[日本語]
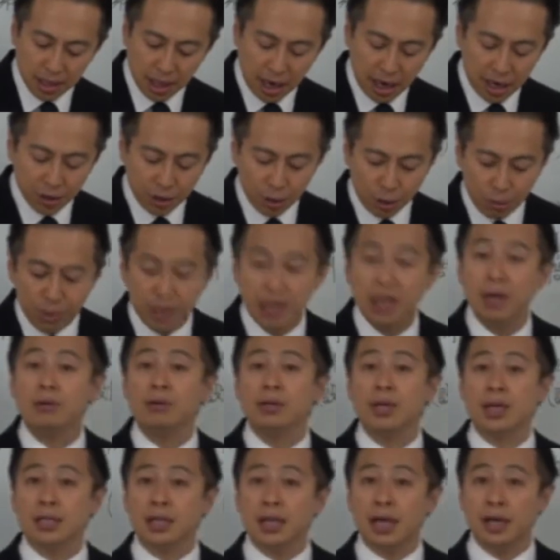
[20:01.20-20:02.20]
ず回答を見て
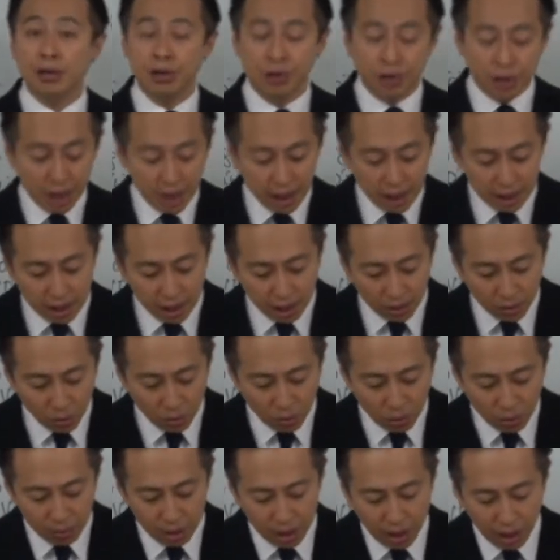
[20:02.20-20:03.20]
ください抜き出したと
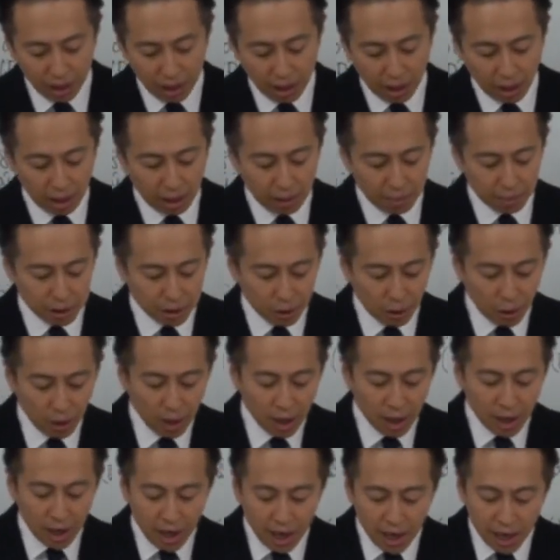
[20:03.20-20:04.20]
ころ見ていただきますと
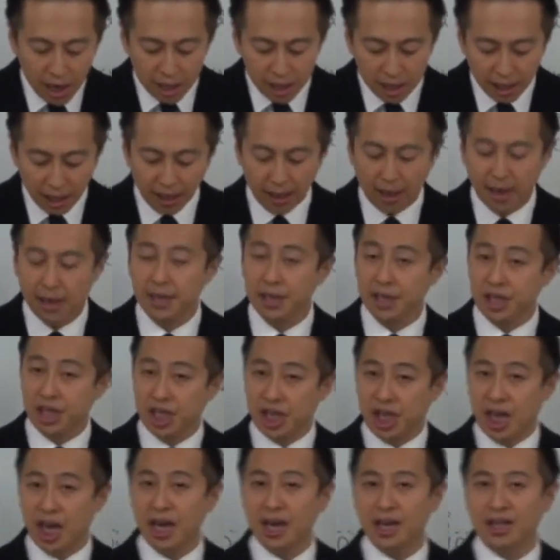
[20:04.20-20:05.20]
A 社はい
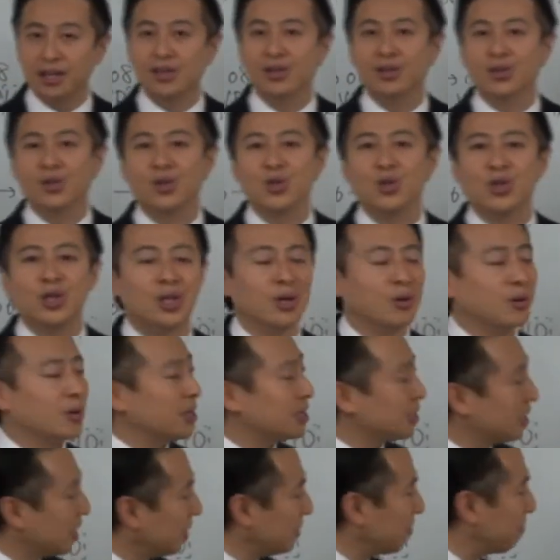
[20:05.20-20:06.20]
時系列注意してく
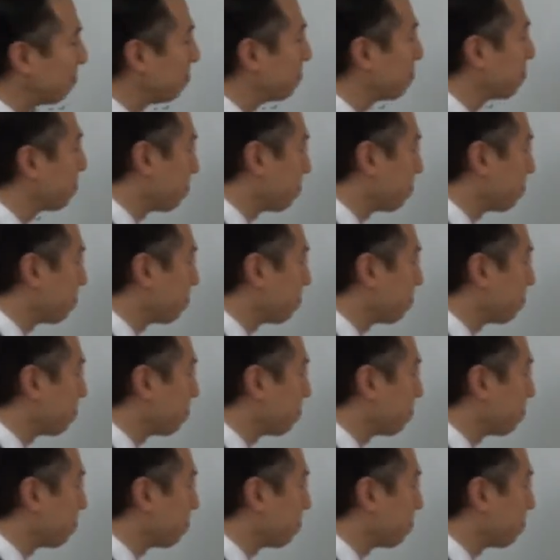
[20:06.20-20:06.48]
ださい